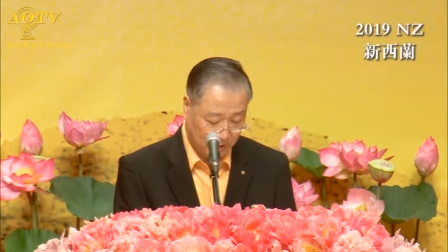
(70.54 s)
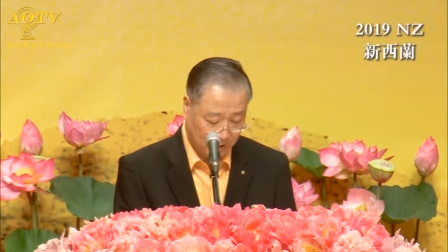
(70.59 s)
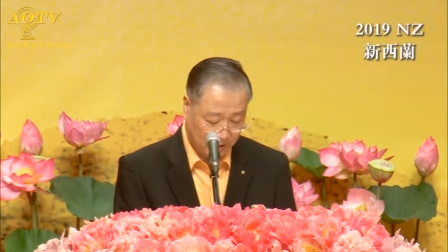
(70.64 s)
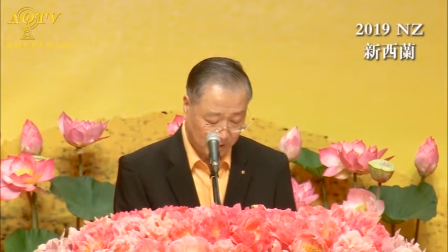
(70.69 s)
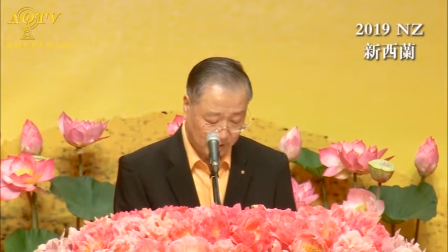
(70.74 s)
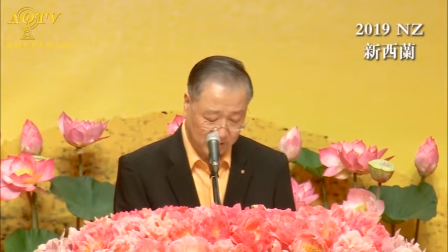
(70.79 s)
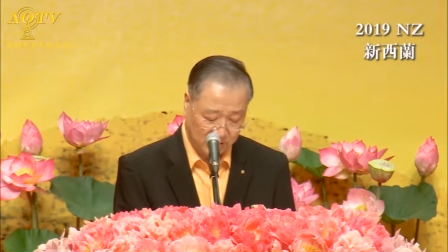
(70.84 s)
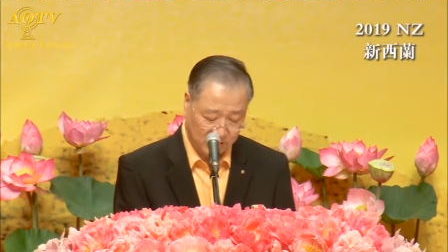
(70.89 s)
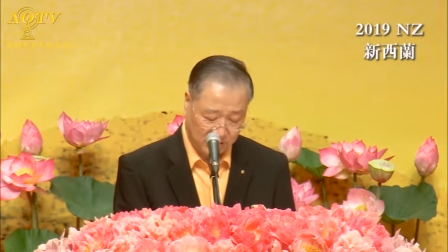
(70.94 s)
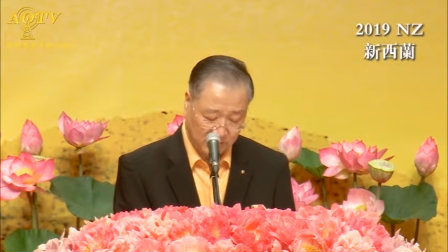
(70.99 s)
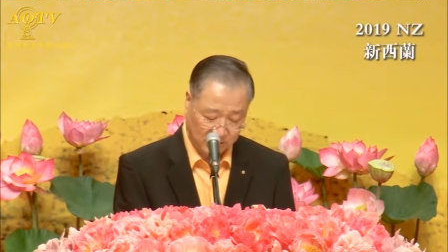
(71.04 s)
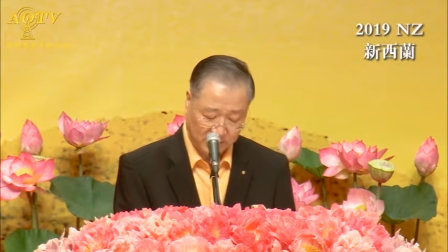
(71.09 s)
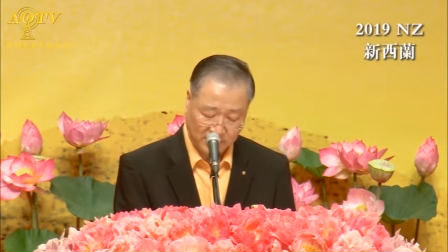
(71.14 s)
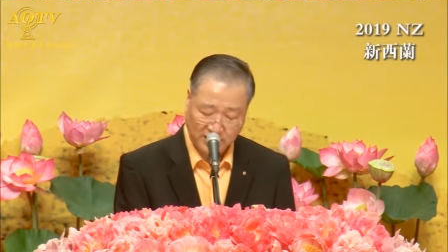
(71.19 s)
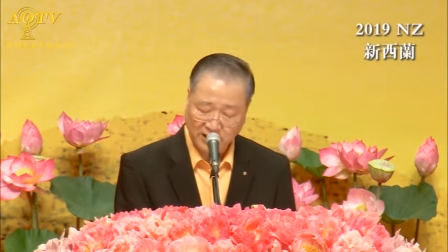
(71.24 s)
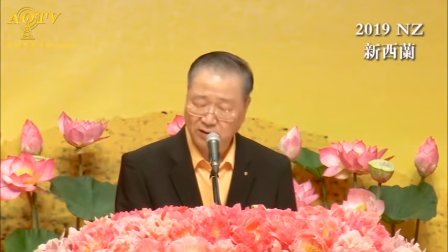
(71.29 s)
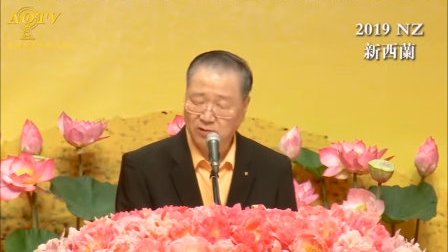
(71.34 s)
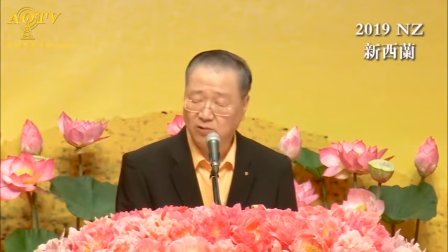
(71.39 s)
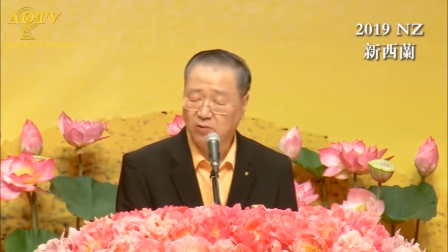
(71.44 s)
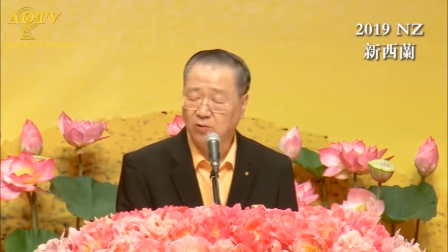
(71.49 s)
智者
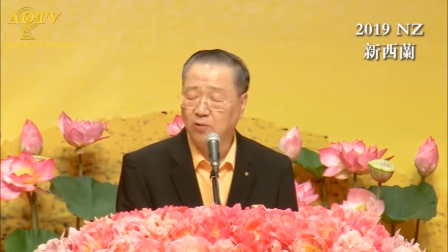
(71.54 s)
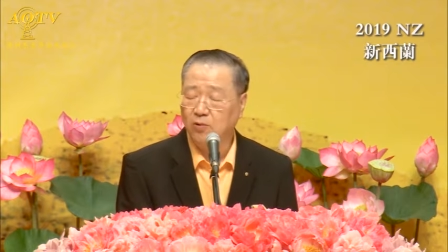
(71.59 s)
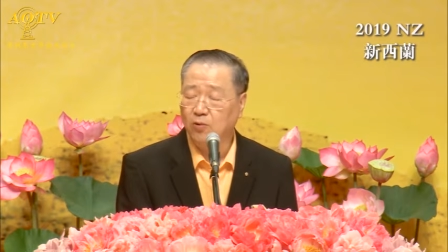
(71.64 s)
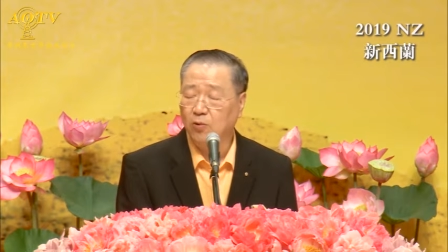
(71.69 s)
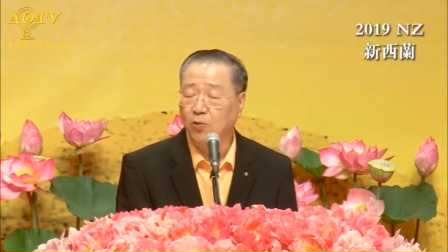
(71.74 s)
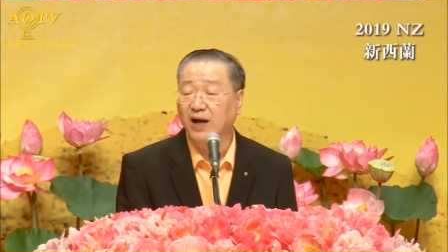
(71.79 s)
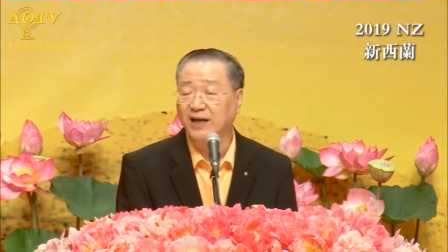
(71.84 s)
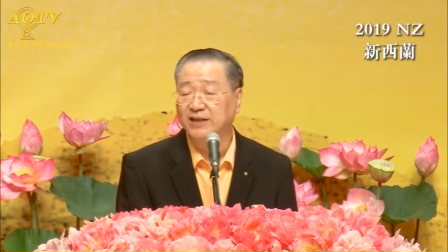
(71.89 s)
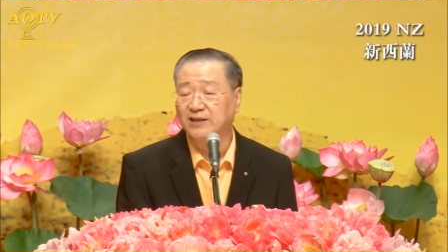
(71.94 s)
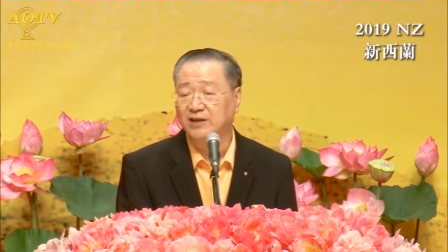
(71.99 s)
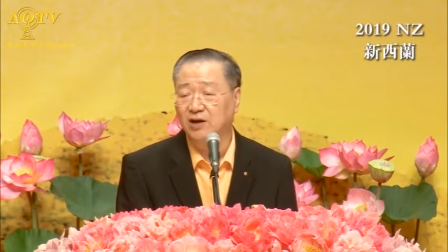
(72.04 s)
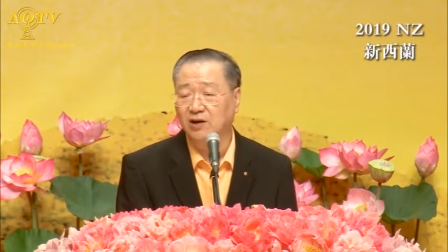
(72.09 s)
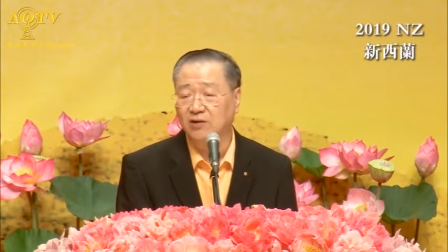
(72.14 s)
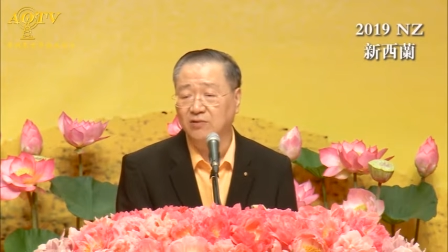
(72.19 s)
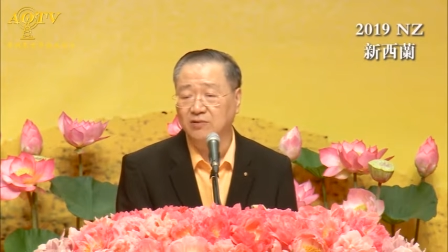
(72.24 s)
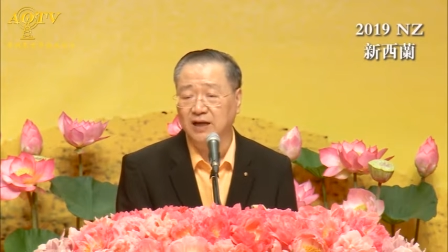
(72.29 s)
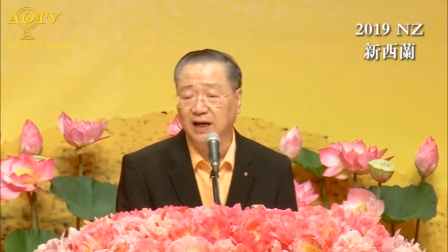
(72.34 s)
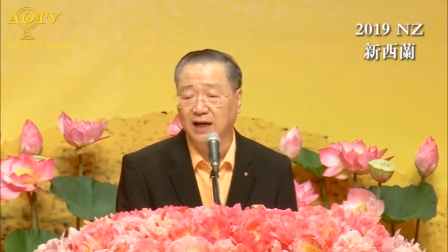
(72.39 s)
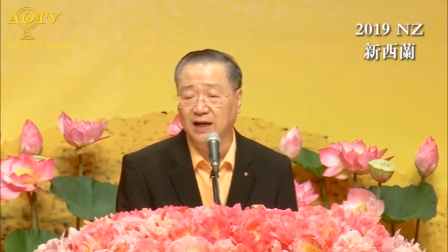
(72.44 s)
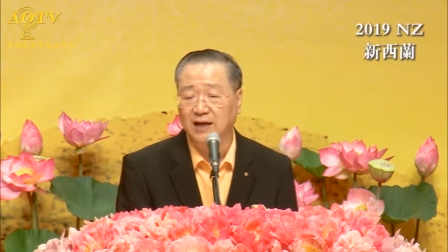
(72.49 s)
呢，弯腰
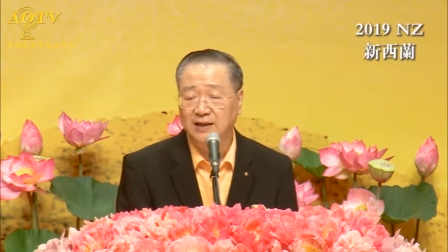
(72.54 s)
呢，